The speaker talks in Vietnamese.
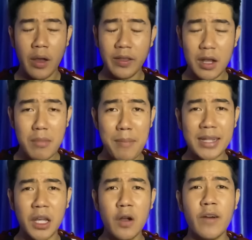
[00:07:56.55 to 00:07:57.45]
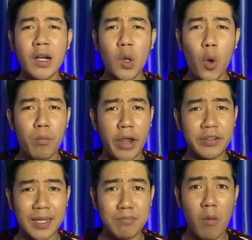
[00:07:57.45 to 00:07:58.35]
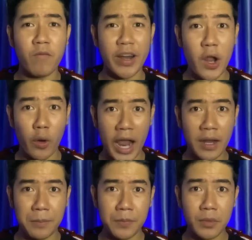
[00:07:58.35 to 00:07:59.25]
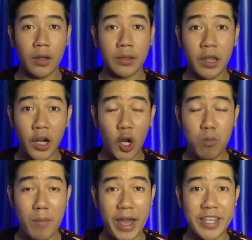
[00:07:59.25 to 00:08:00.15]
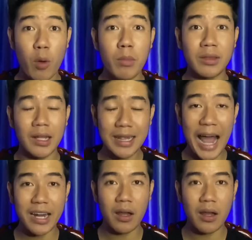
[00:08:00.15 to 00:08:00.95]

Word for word: nhưng mà bà Tư vẫn luôn miệng trách móc và đòi ăn. Từ lúc mà mẹ chồng mình tỉnh lại đó,